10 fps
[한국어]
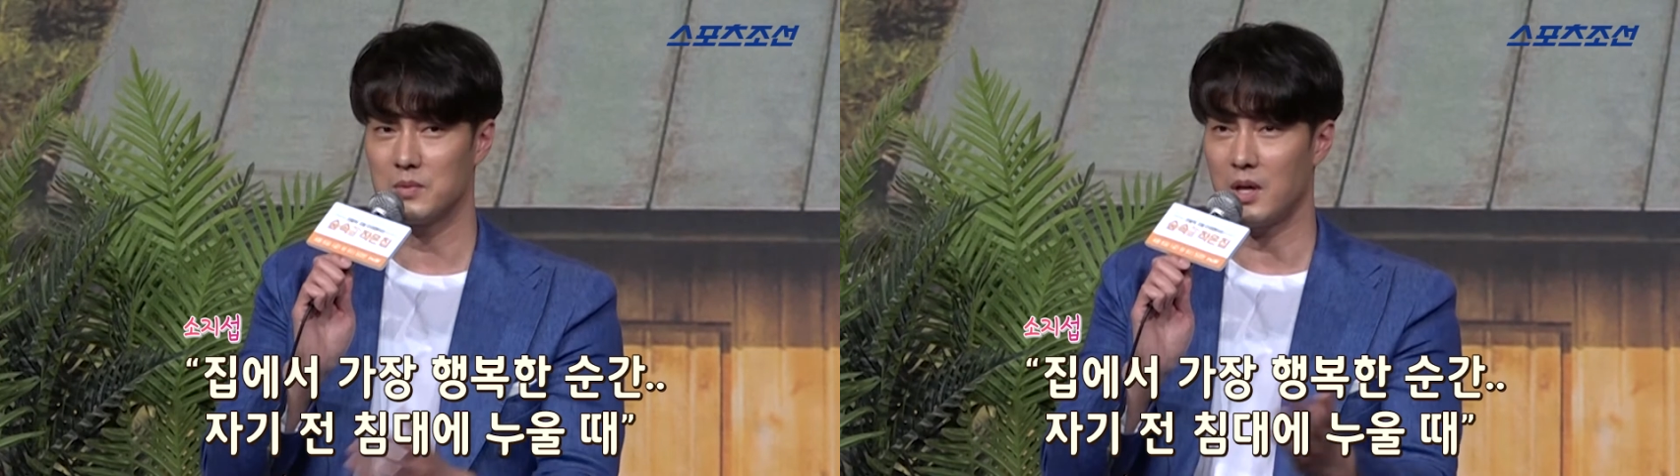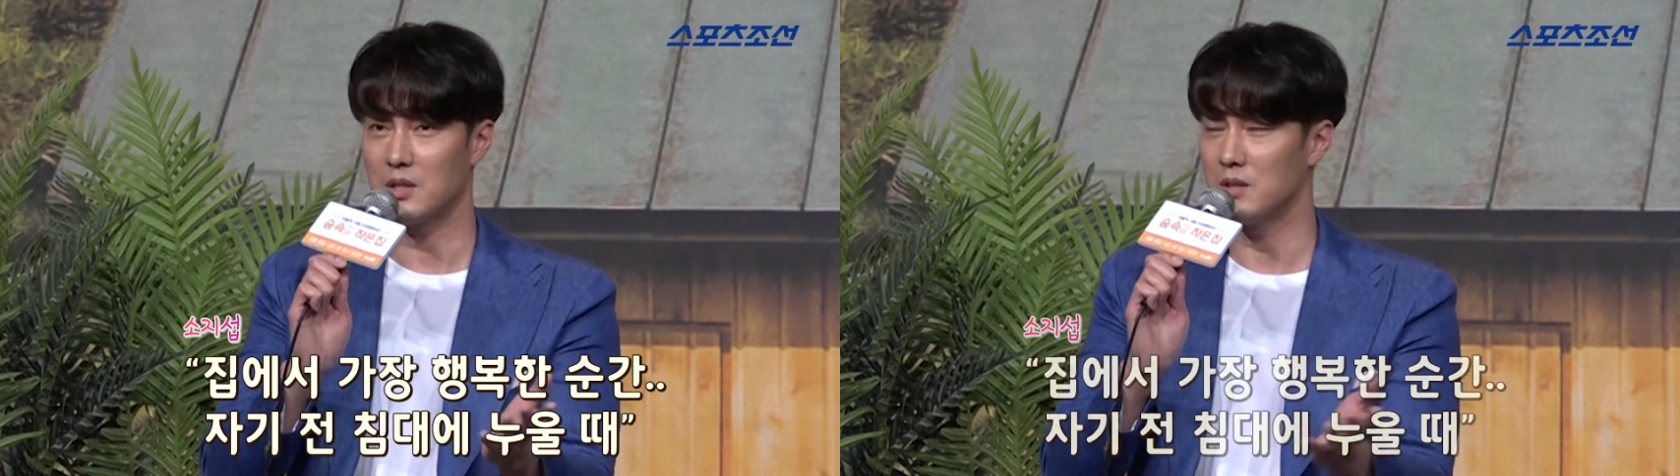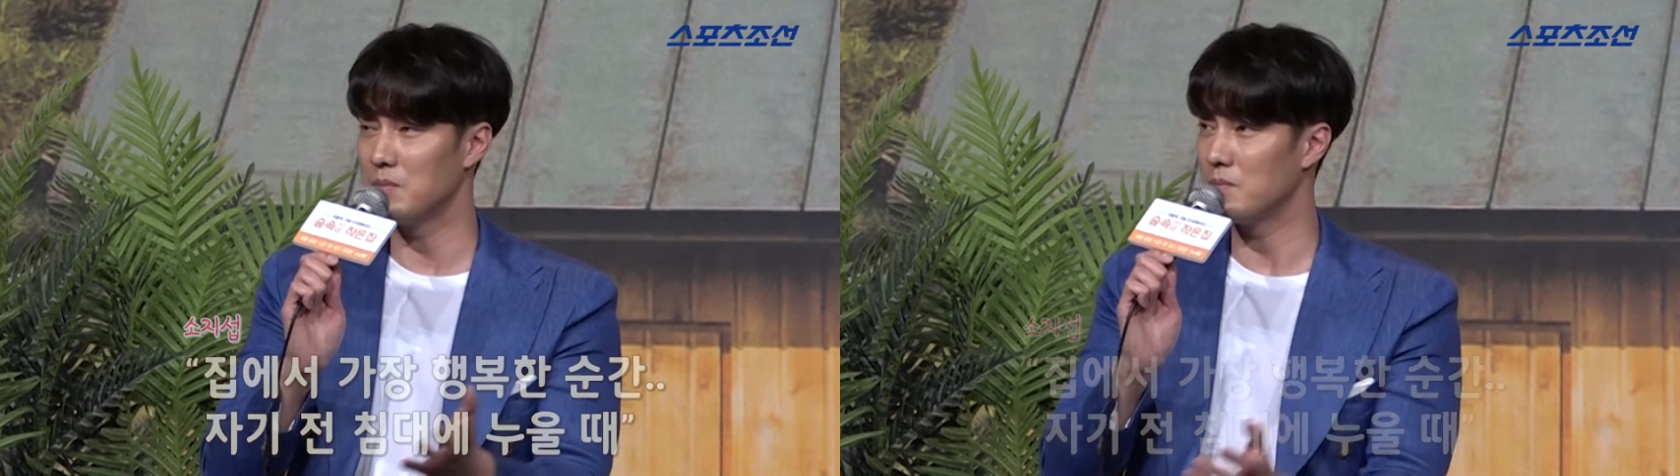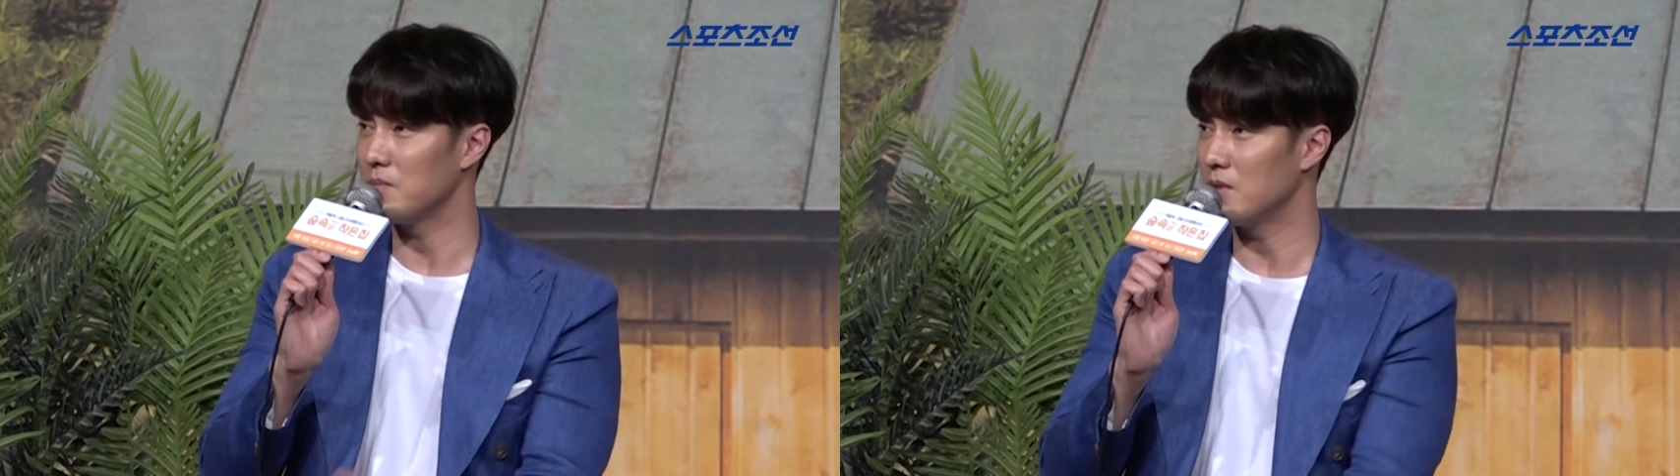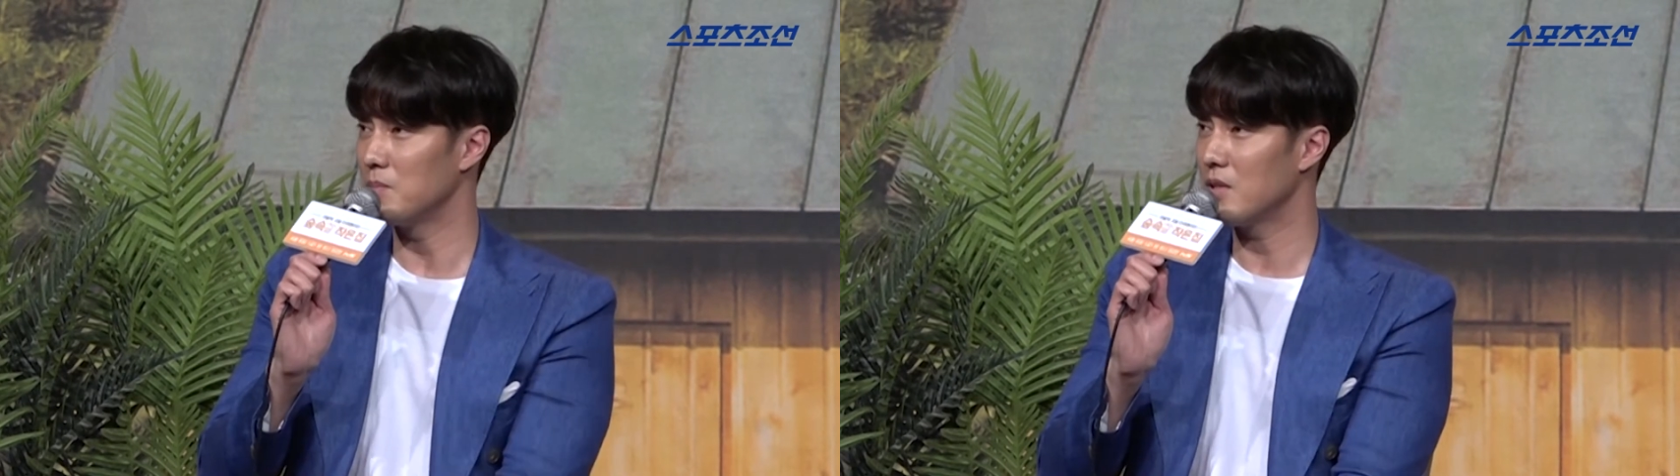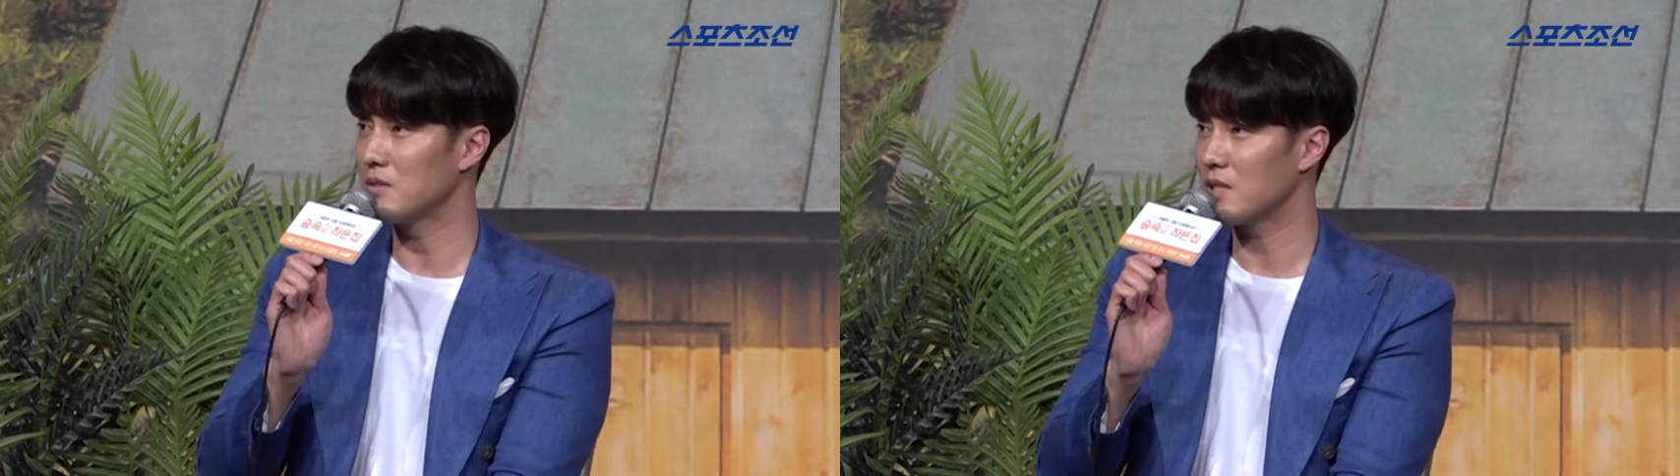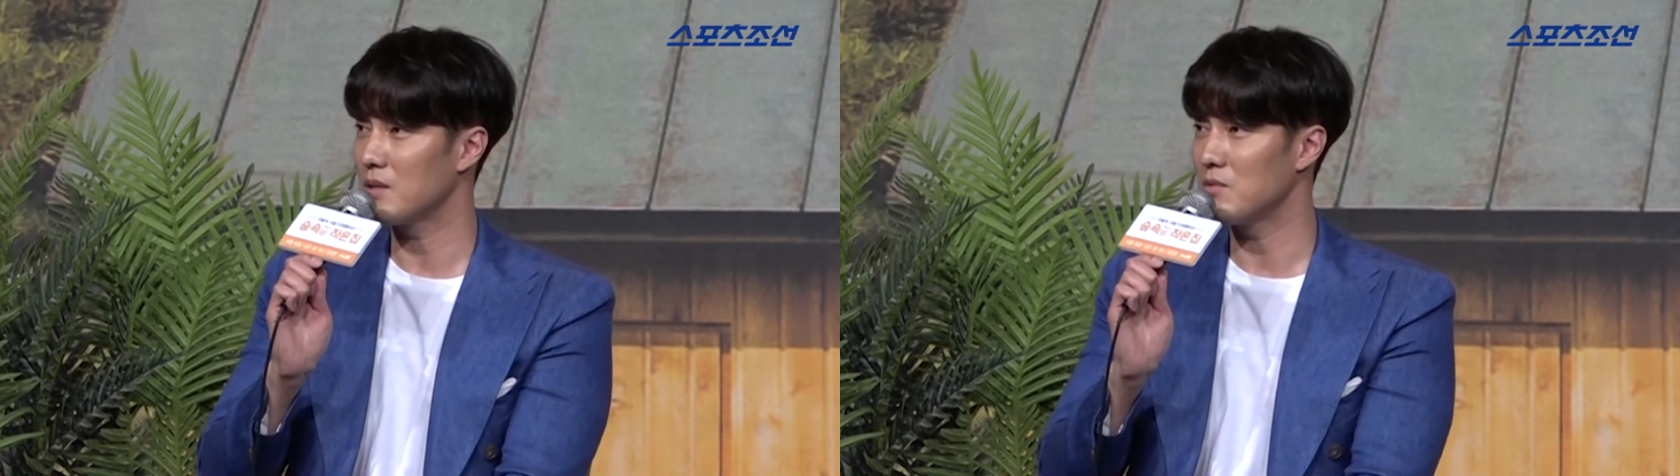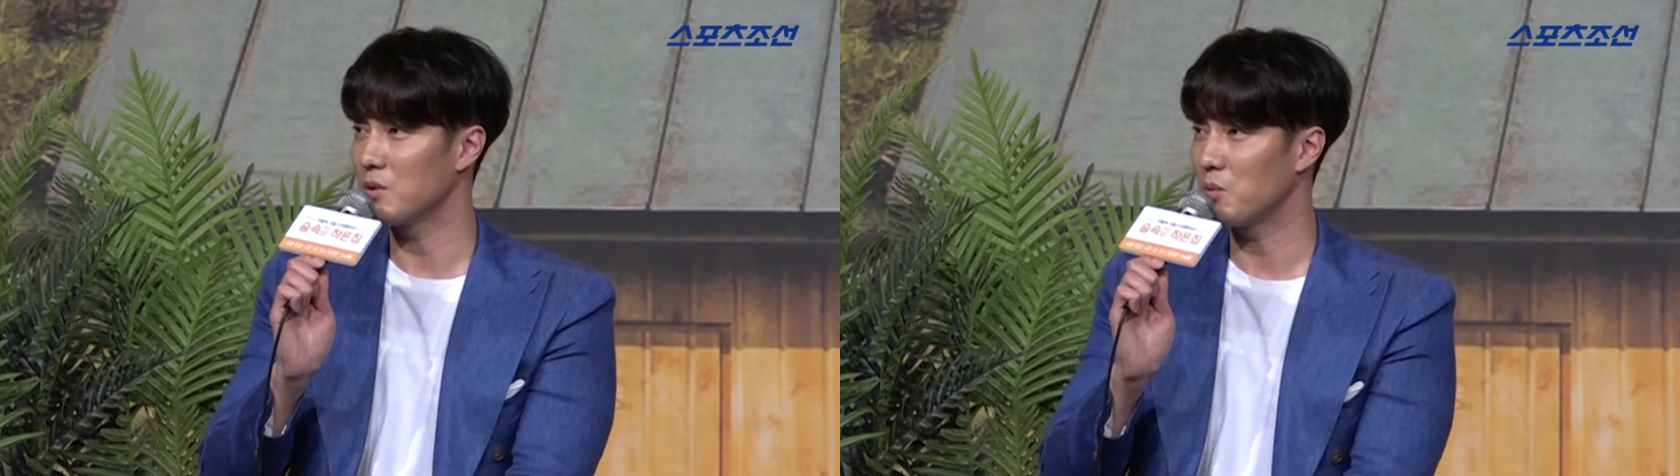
다 일, 반 사람들이랑